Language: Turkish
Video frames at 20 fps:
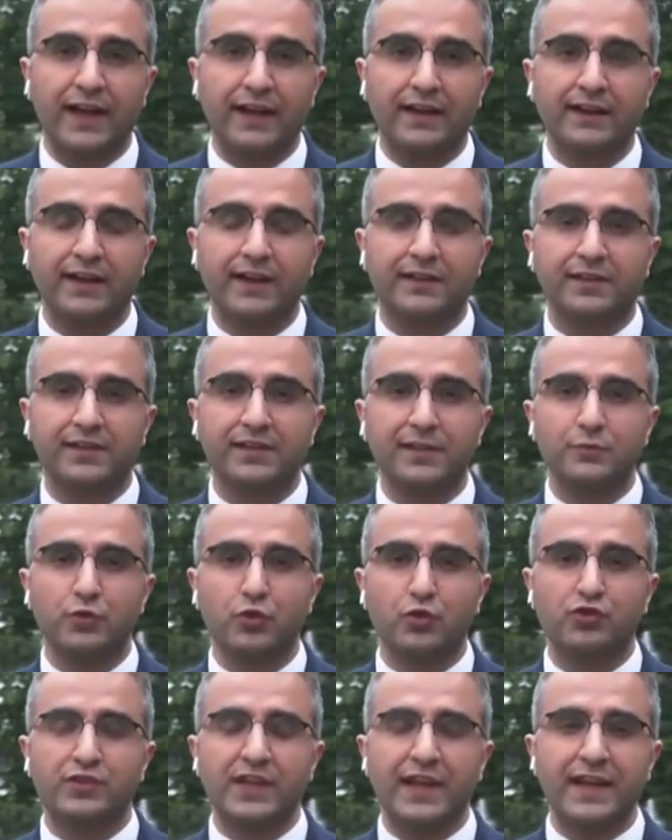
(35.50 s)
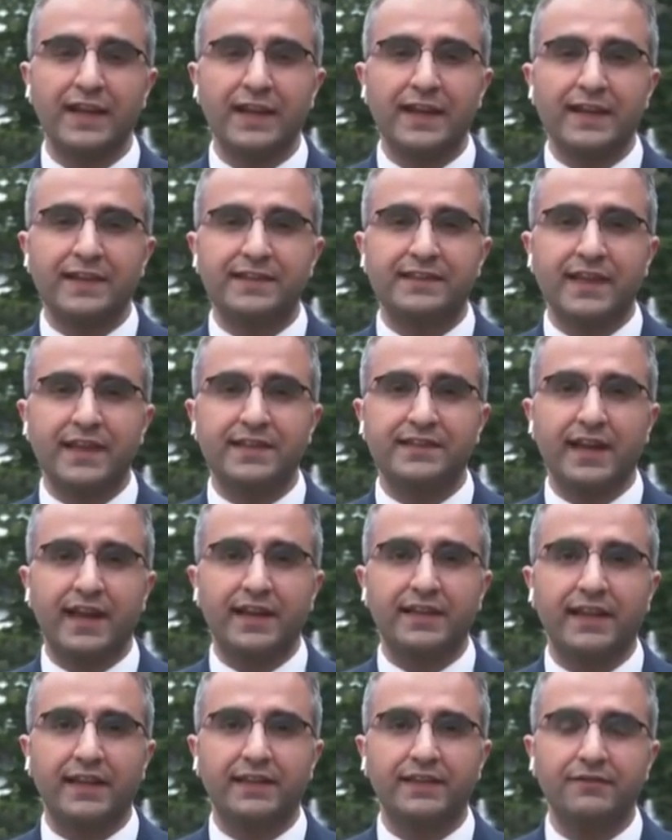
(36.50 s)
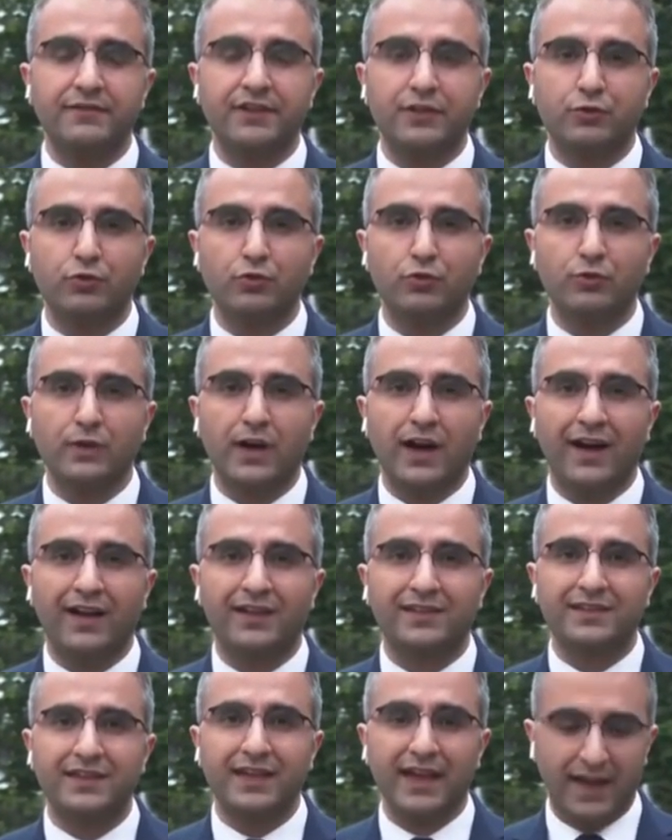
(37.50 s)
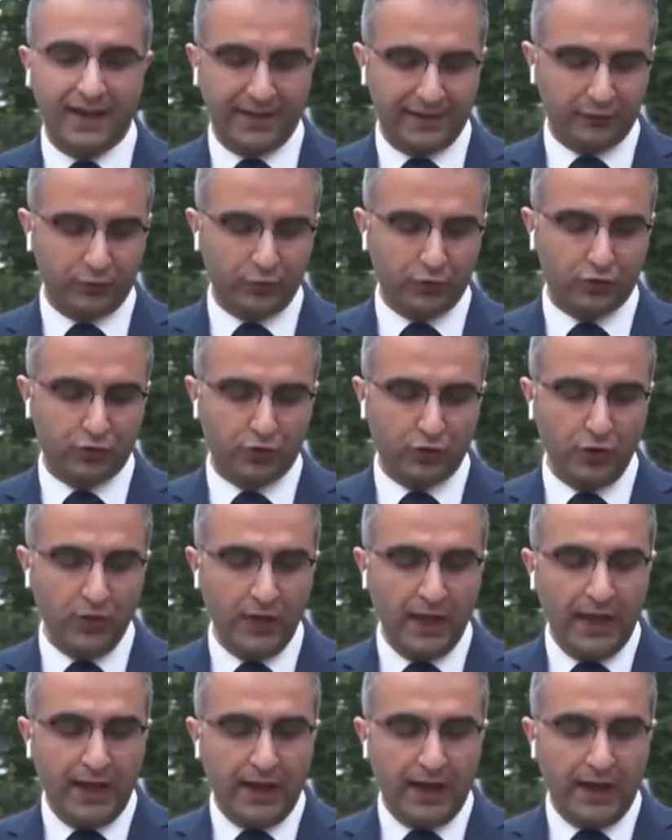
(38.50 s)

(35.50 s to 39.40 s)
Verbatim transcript: katılım %87,6'ya düştü.